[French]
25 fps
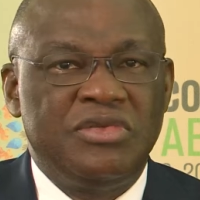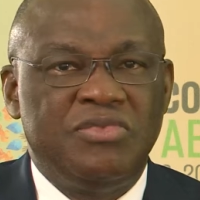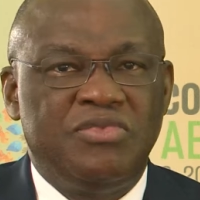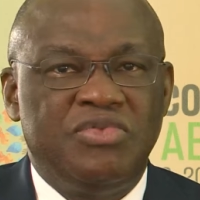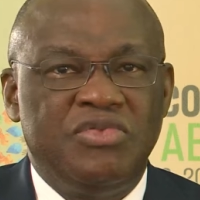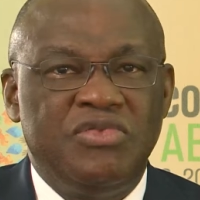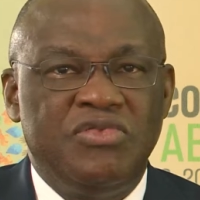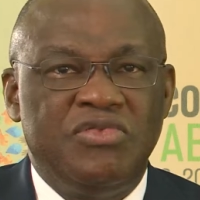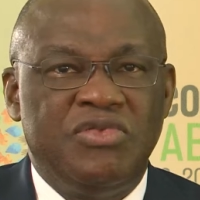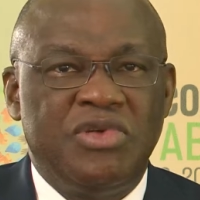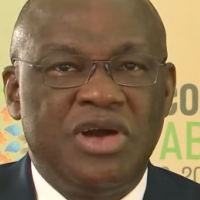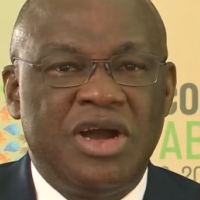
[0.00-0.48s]

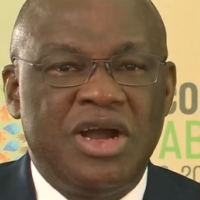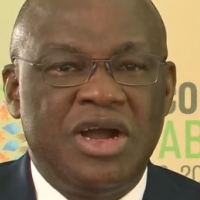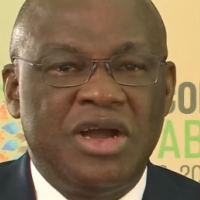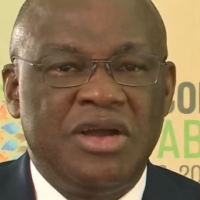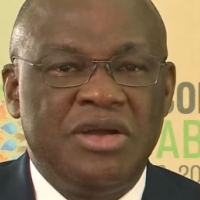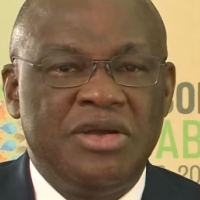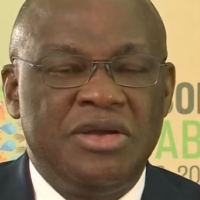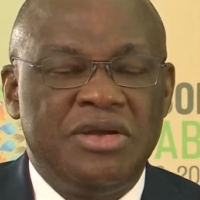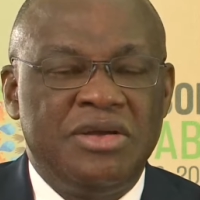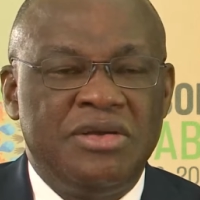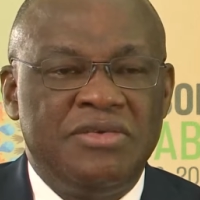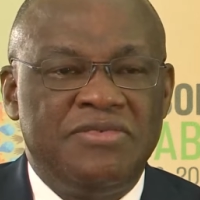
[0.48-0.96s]

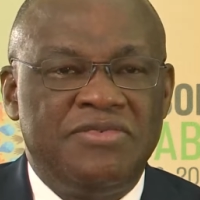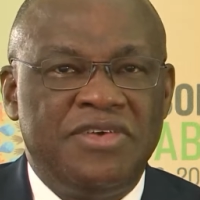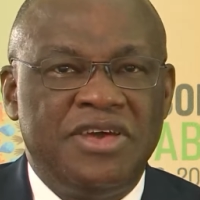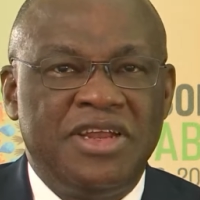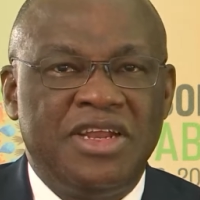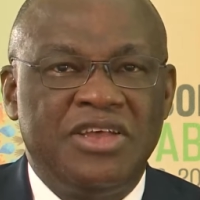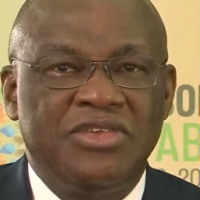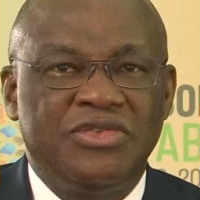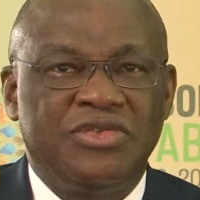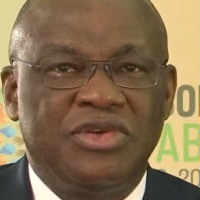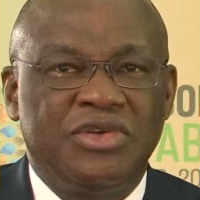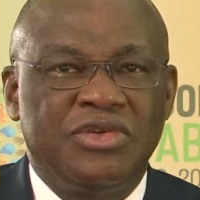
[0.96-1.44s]
pouvoir euh,
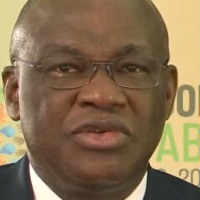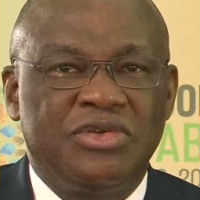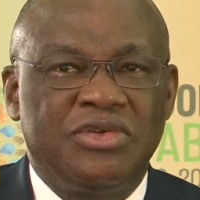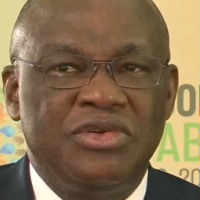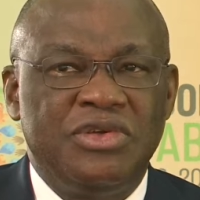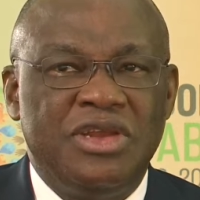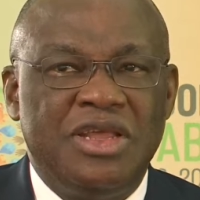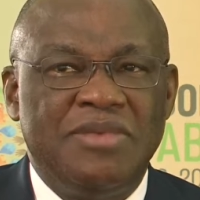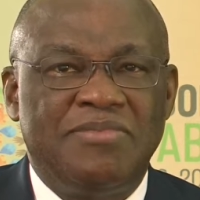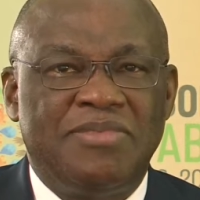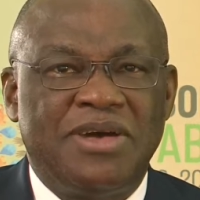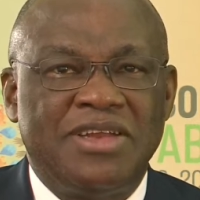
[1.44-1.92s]
faire en sorte
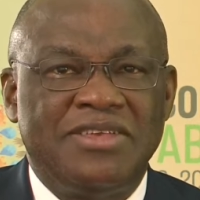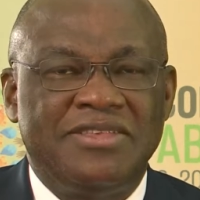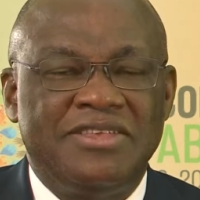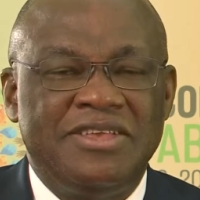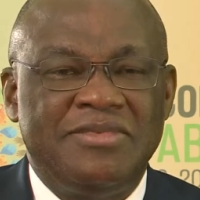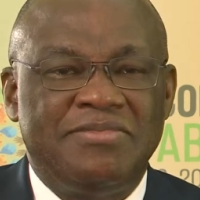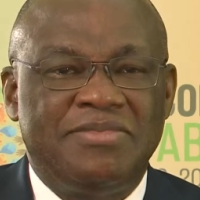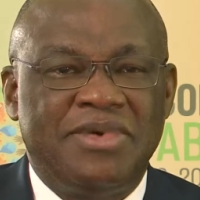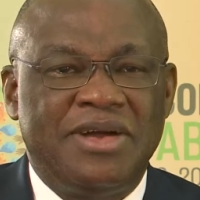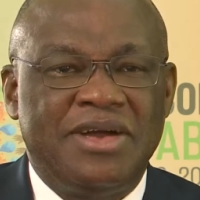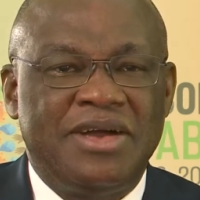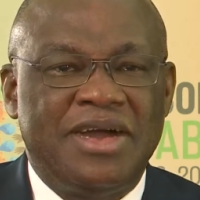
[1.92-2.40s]
que les
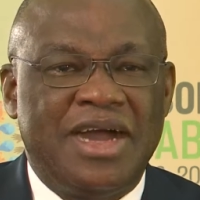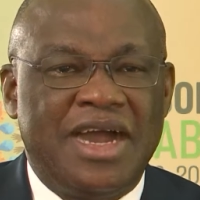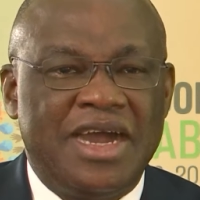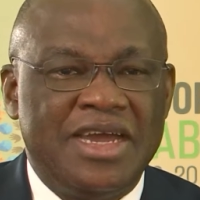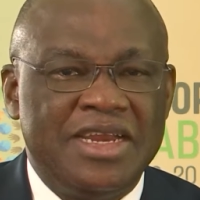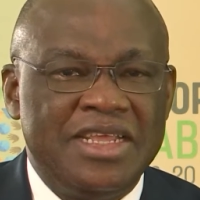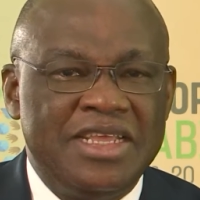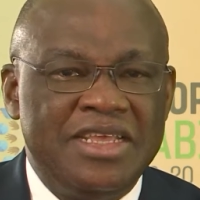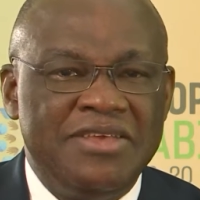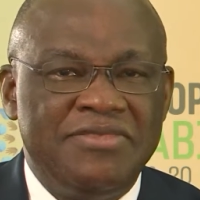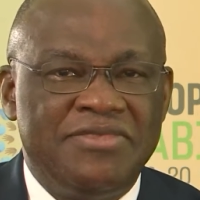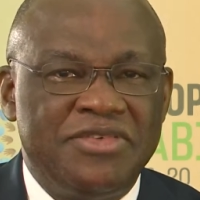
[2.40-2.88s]
participants
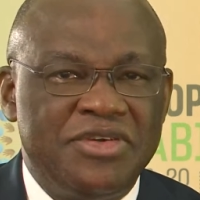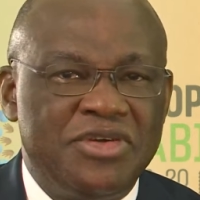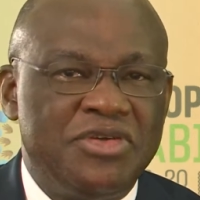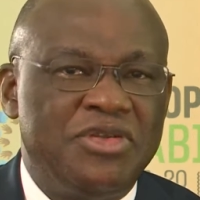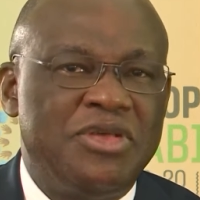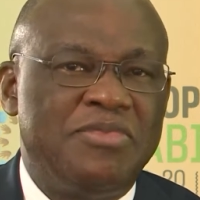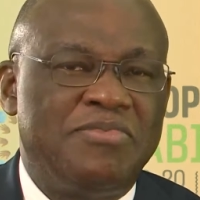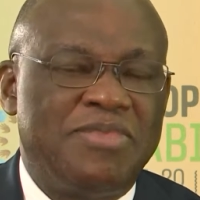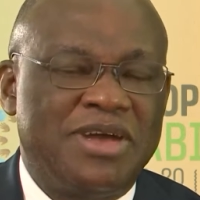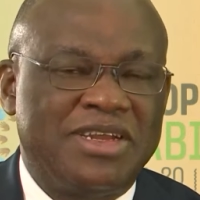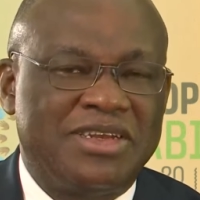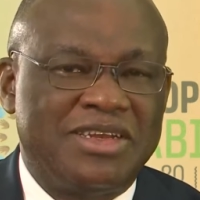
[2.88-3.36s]
arrivent et
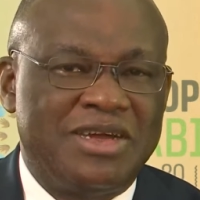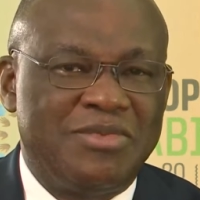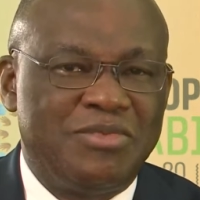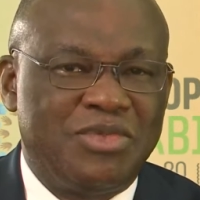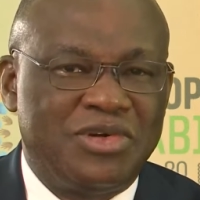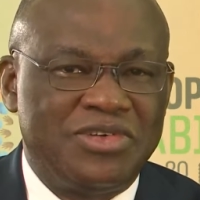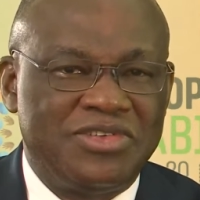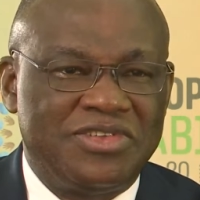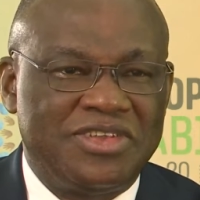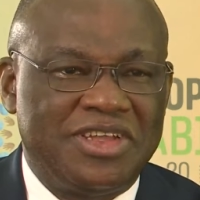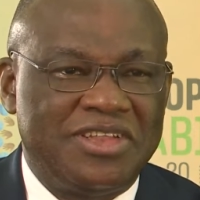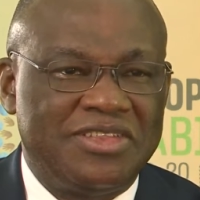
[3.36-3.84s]
repartent en
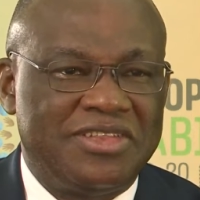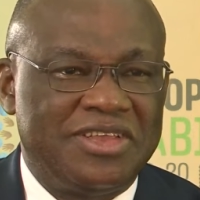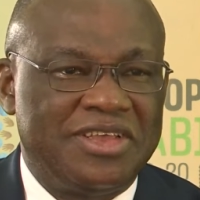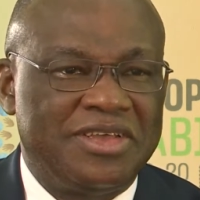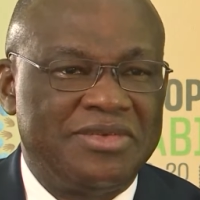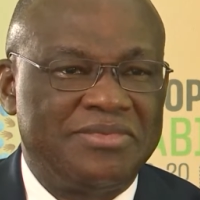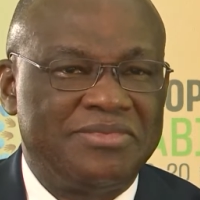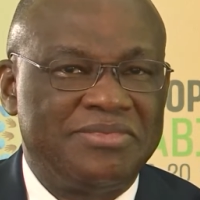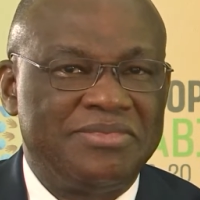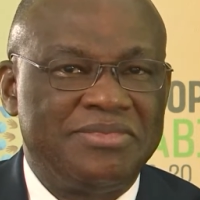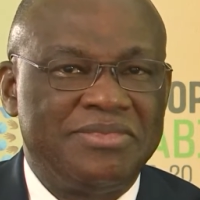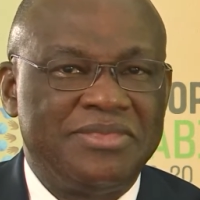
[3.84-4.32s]
bonne santé.